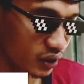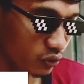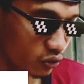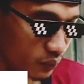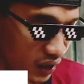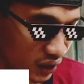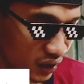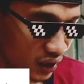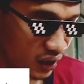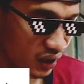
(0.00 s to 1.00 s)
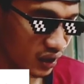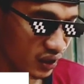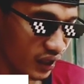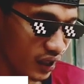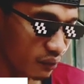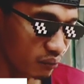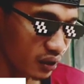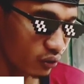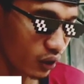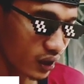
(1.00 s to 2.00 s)
berubah kira-kira saya
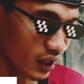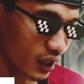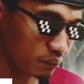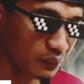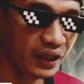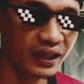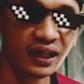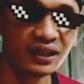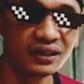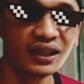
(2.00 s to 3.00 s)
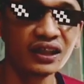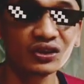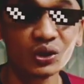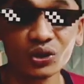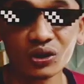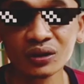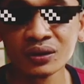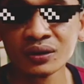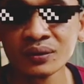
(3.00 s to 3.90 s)
ambil warna apa ya yang cocok